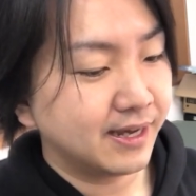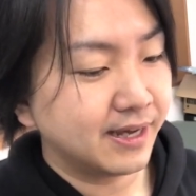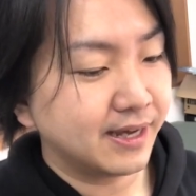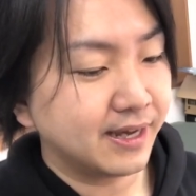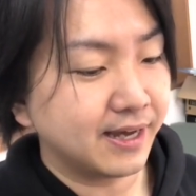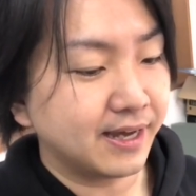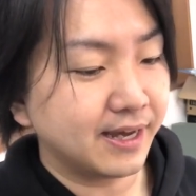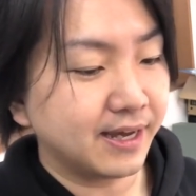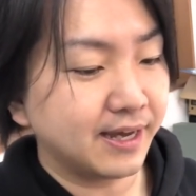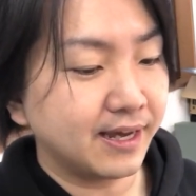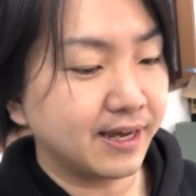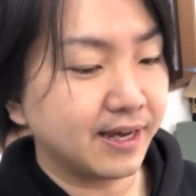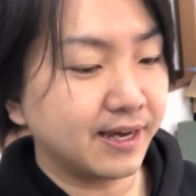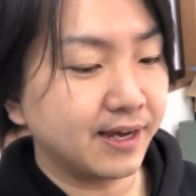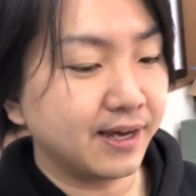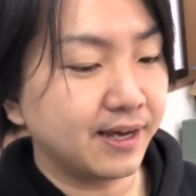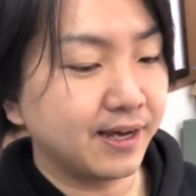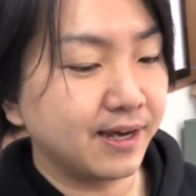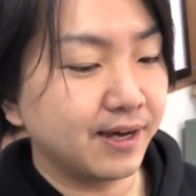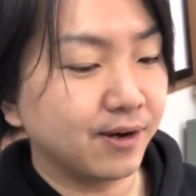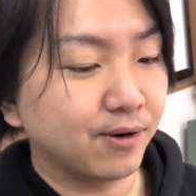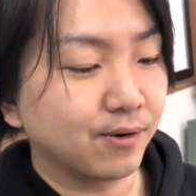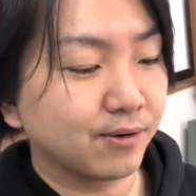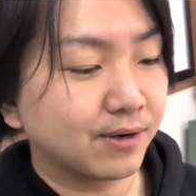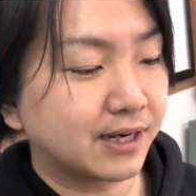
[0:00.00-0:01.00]

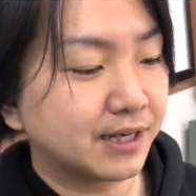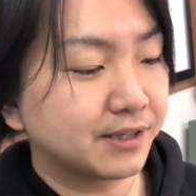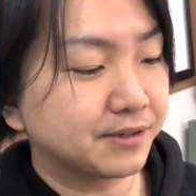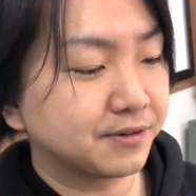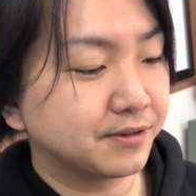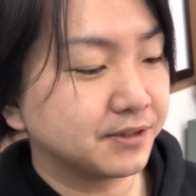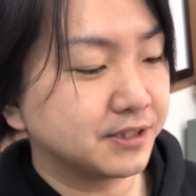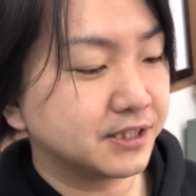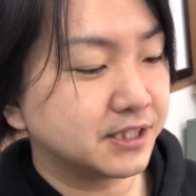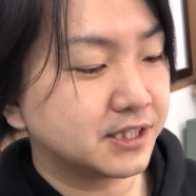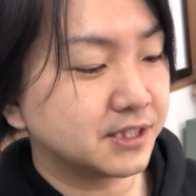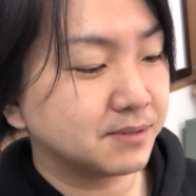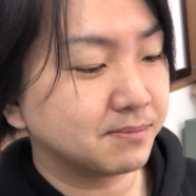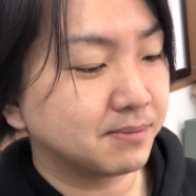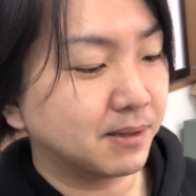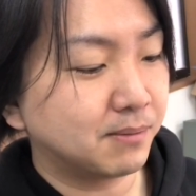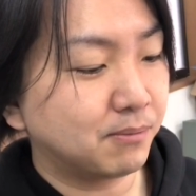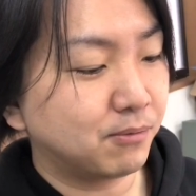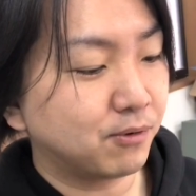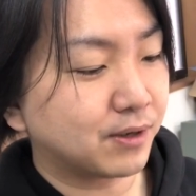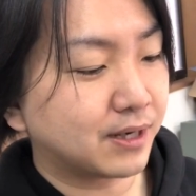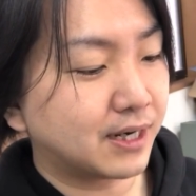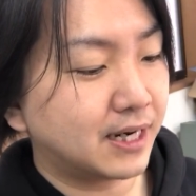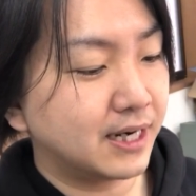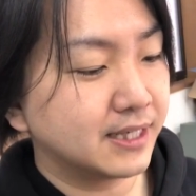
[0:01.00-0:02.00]
えー、他の市場
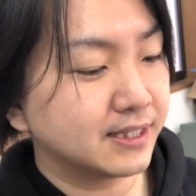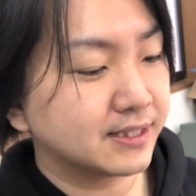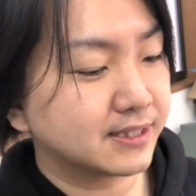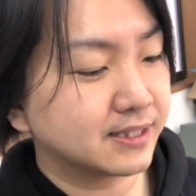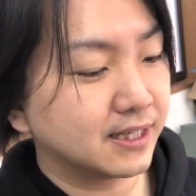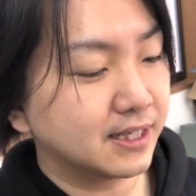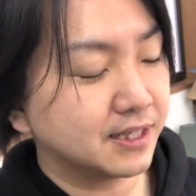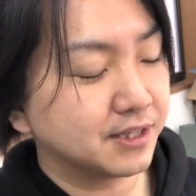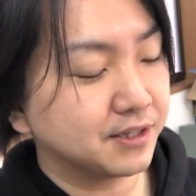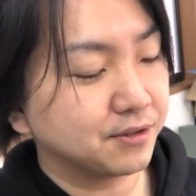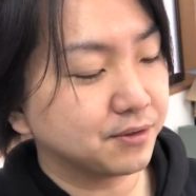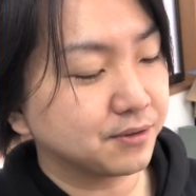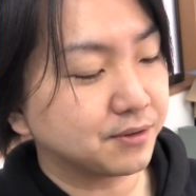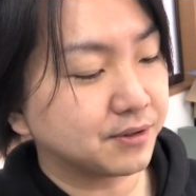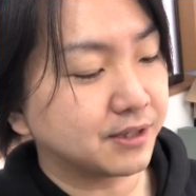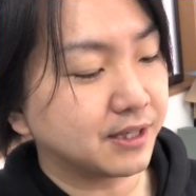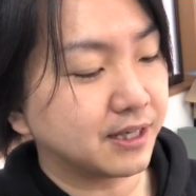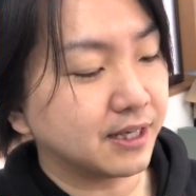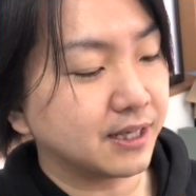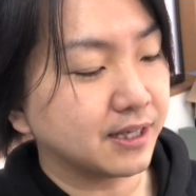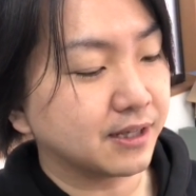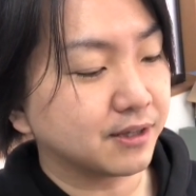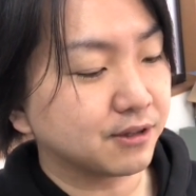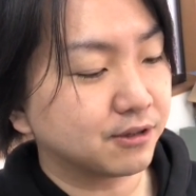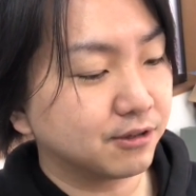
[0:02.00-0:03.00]
も開催予
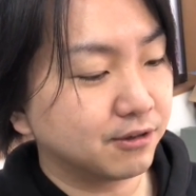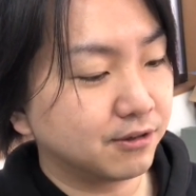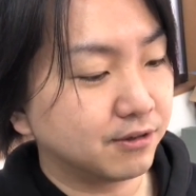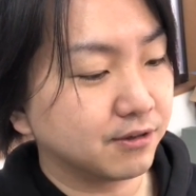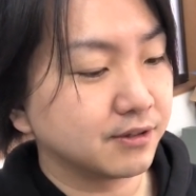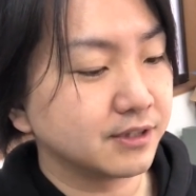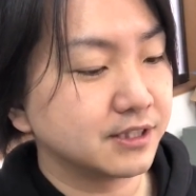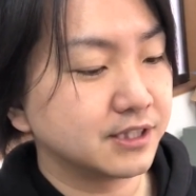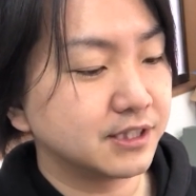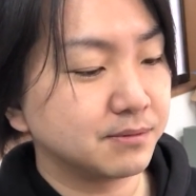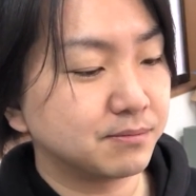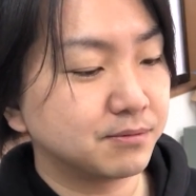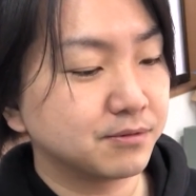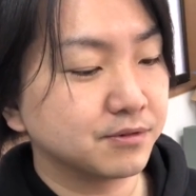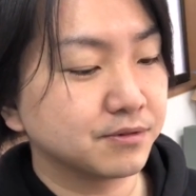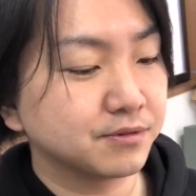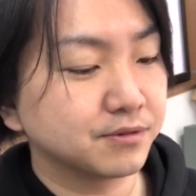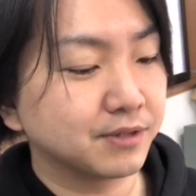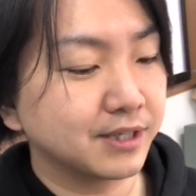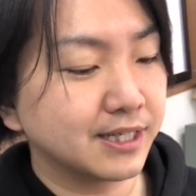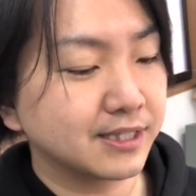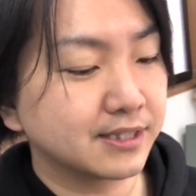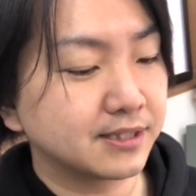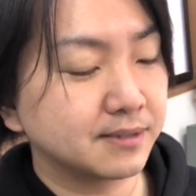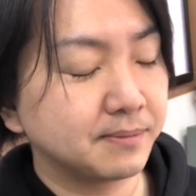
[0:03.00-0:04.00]
定と自分
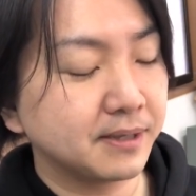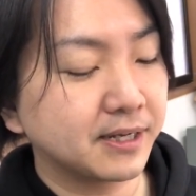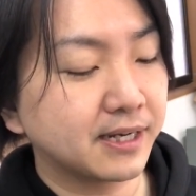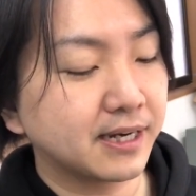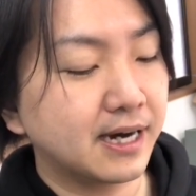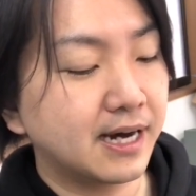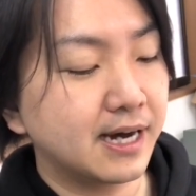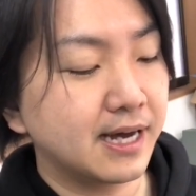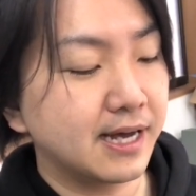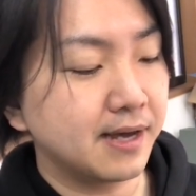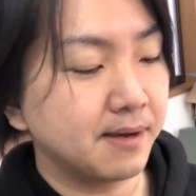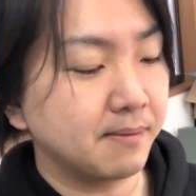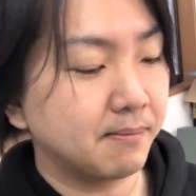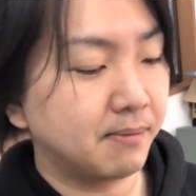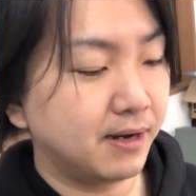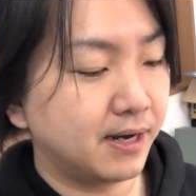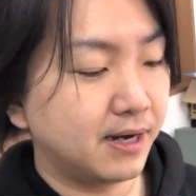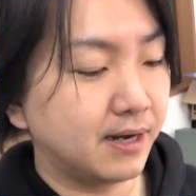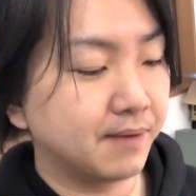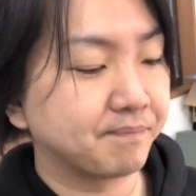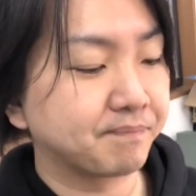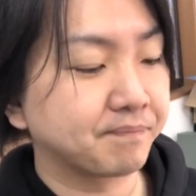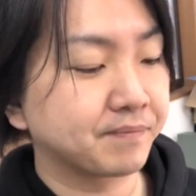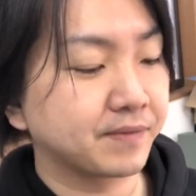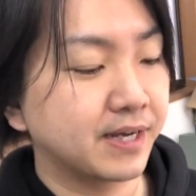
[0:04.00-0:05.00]
の休みが合え
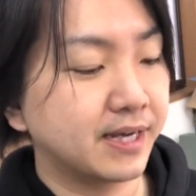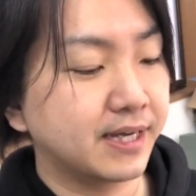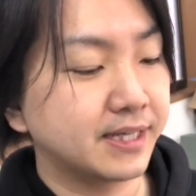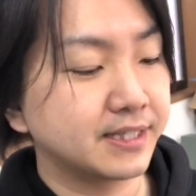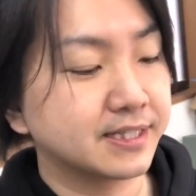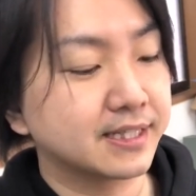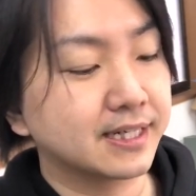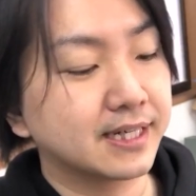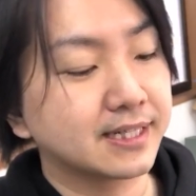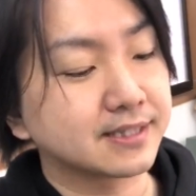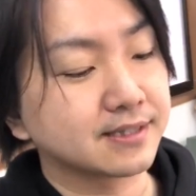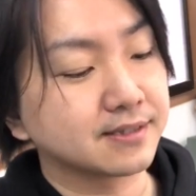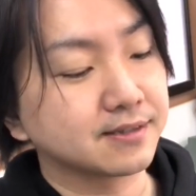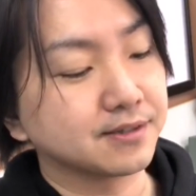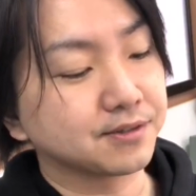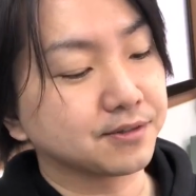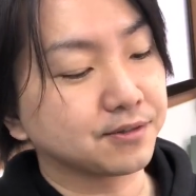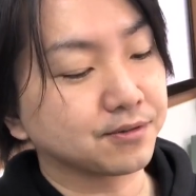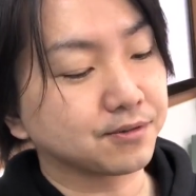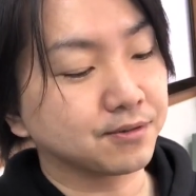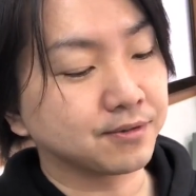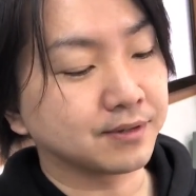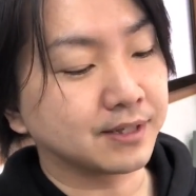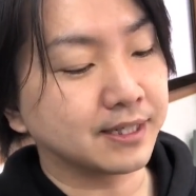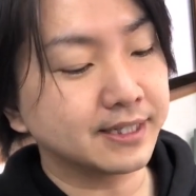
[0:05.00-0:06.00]
ば、え4月の
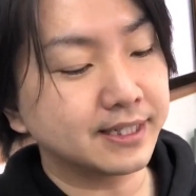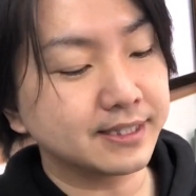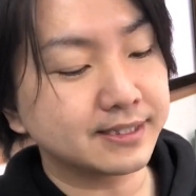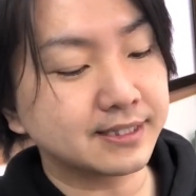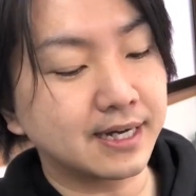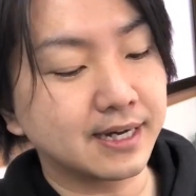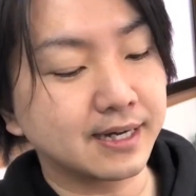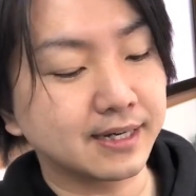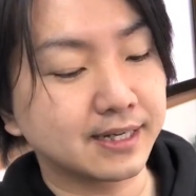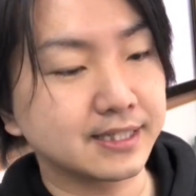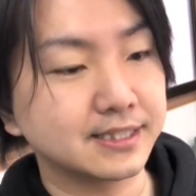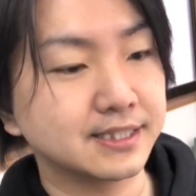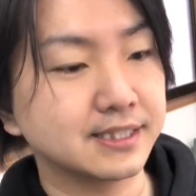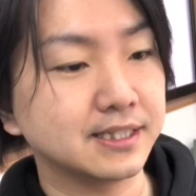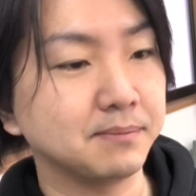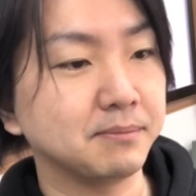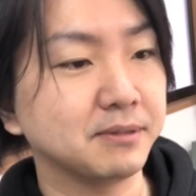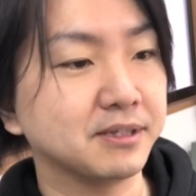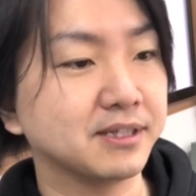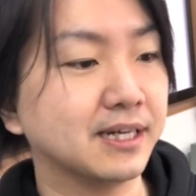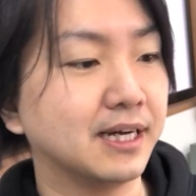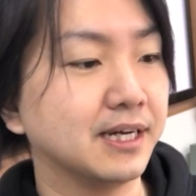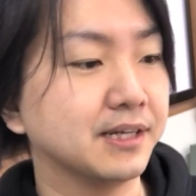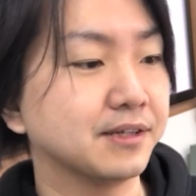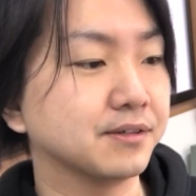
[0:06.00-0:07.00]
どこかで参加して
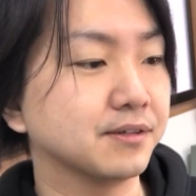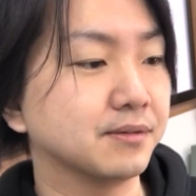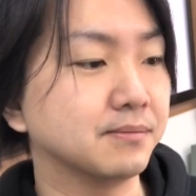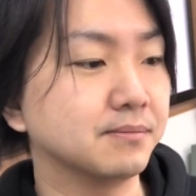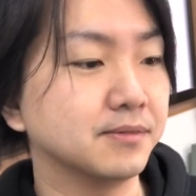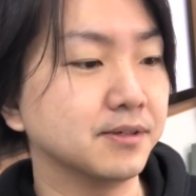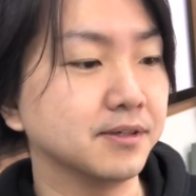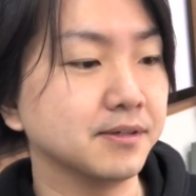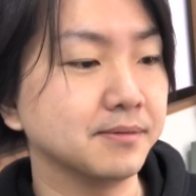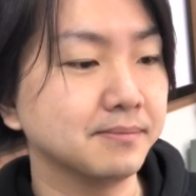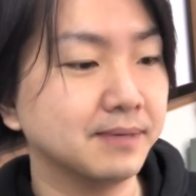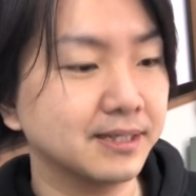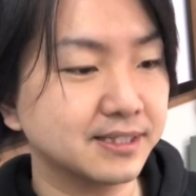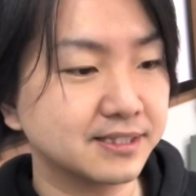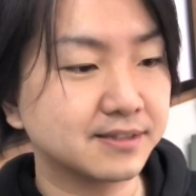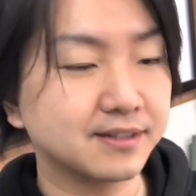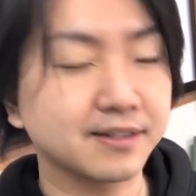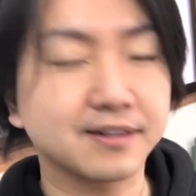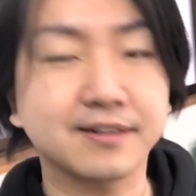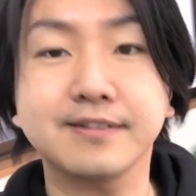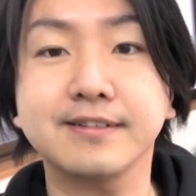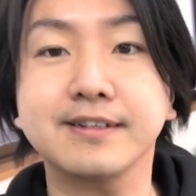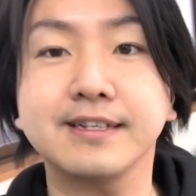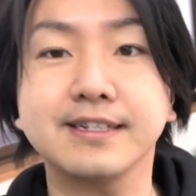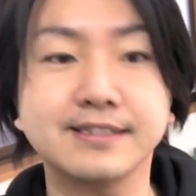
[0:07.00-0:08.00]
みたいと思いますと
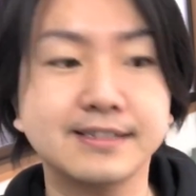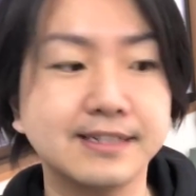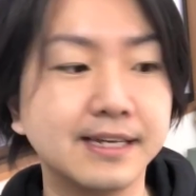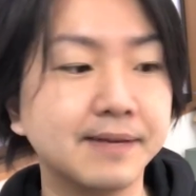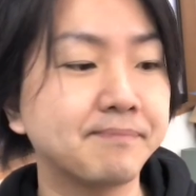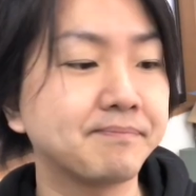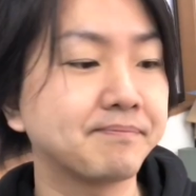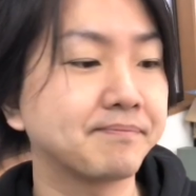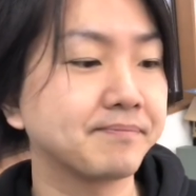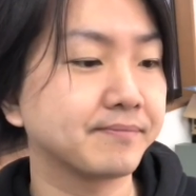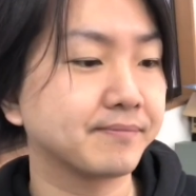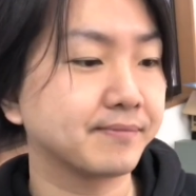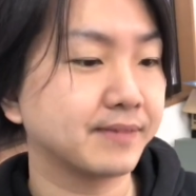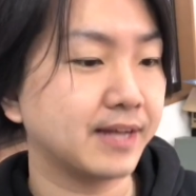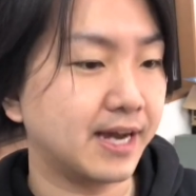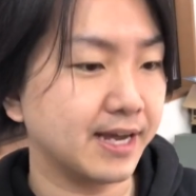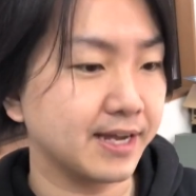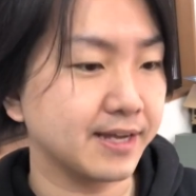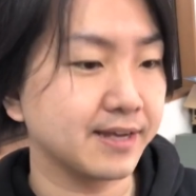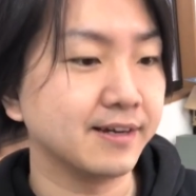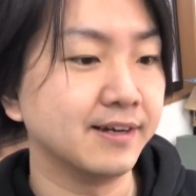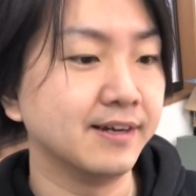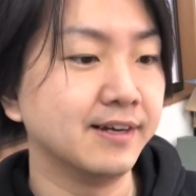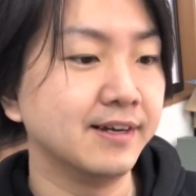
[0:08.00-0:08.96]
いうことですね。はい。